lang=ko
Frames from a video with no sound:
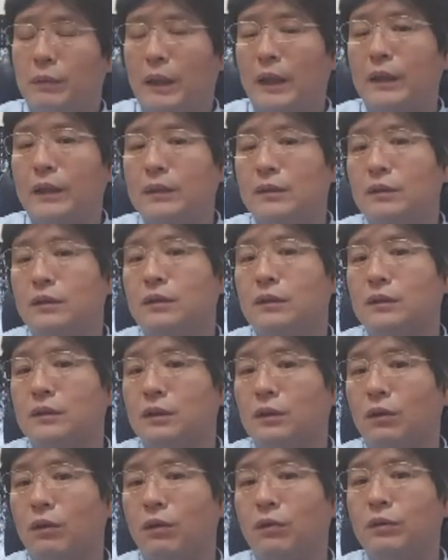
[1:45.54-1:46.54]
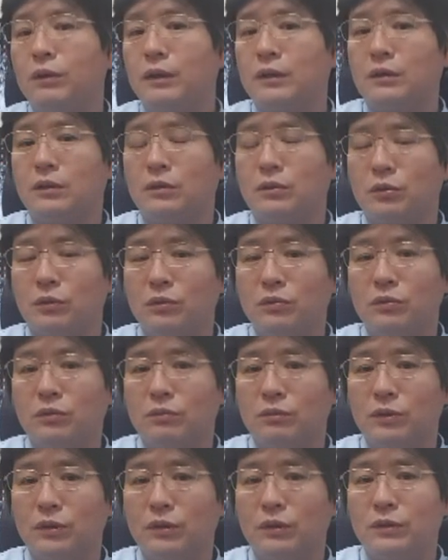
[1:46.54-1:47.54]
발에서는 이제 거골에서
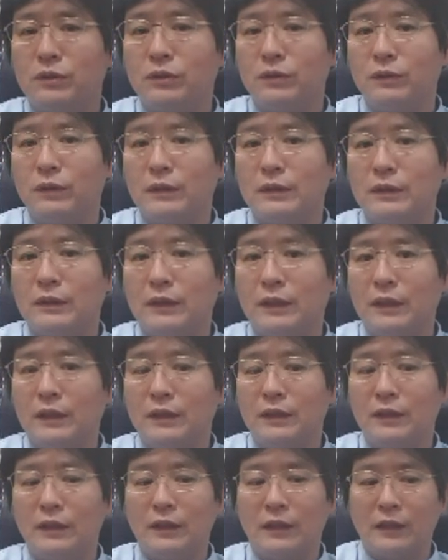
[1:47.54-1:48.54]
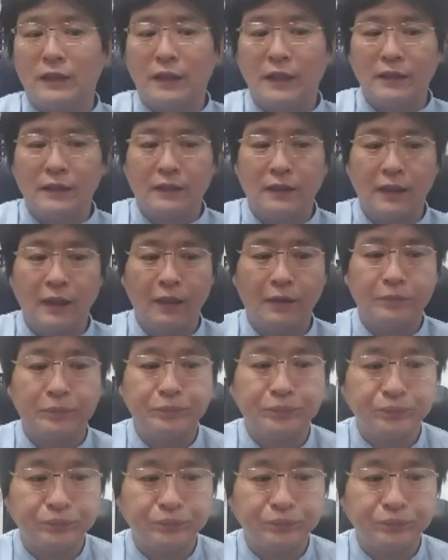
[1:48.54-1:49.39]
종종 무혈성괴사가 일어나긴 하는데,